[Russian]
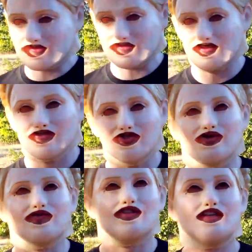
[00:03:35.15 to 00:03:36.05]
сказать,
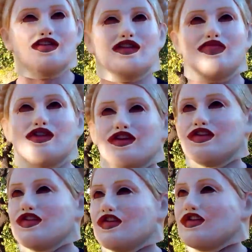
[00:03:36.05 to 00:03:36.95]
что все эти там
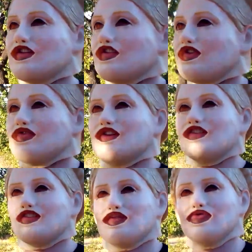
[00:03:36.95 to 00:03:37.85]
тренинги,
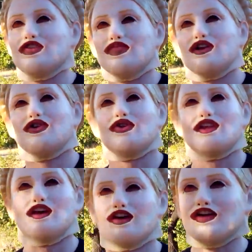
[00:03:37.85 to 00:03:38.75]
выйти замуж за
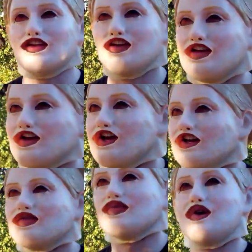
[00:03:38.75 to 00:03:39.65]
миллионера или
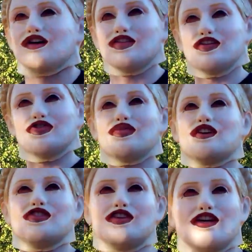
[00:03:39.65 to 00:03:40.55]
о золотом
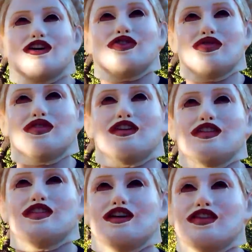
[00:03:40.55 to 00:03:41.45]
дожде, о котором я
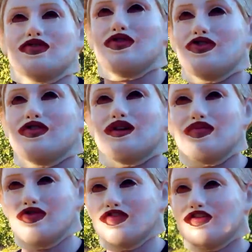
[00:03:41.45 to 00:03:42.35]
рассказывал, еще это
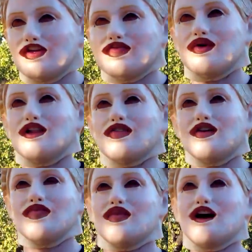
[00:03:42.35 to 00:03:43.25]
просто наебалово
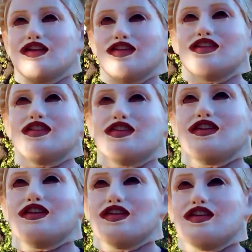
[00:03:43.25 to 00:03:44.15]
и маркетинг?
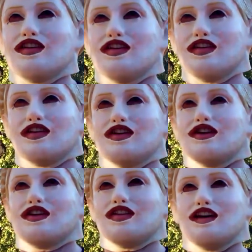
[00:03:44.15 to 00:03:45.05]

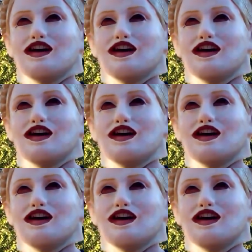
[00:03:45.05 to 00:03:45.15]
Да.